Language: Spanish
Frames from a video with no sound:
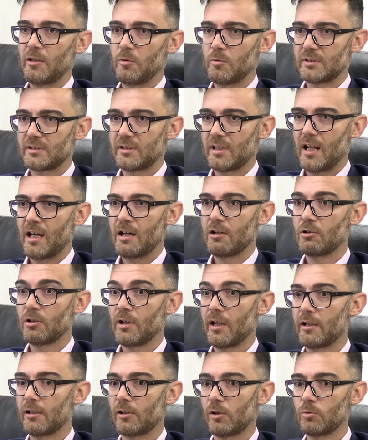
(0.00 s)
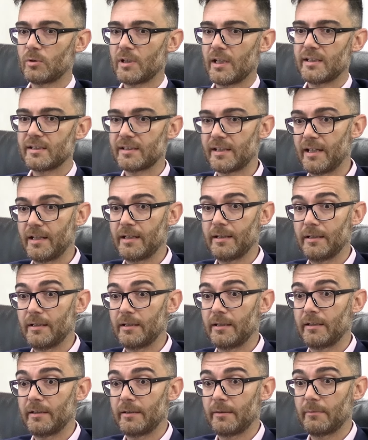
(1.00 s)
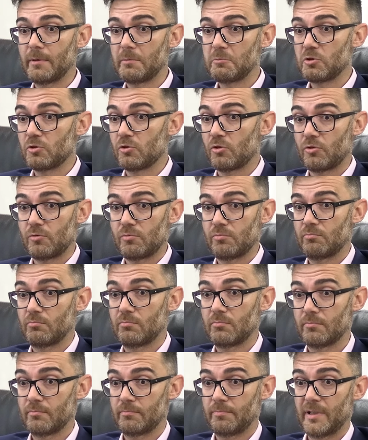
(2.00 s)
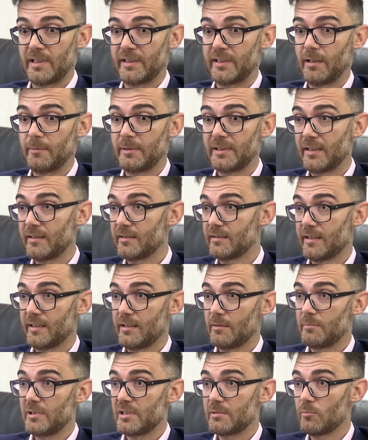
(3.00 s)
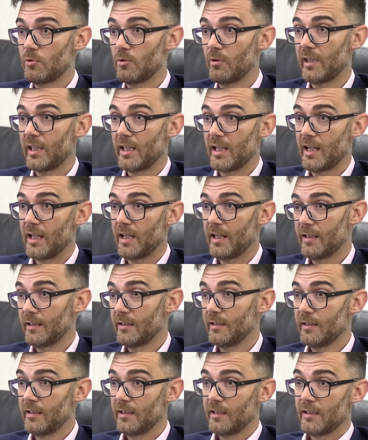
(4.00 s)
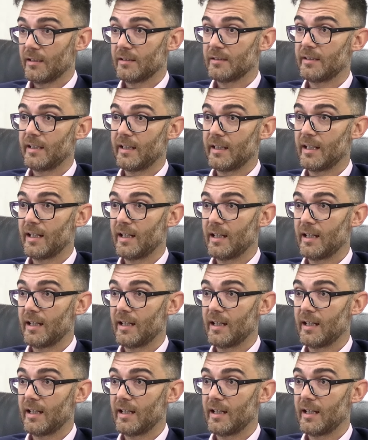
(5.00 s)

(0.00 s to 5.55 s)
nuestra hoja de ruta y es que, eh, vamos, prácticamente desde el mismo día de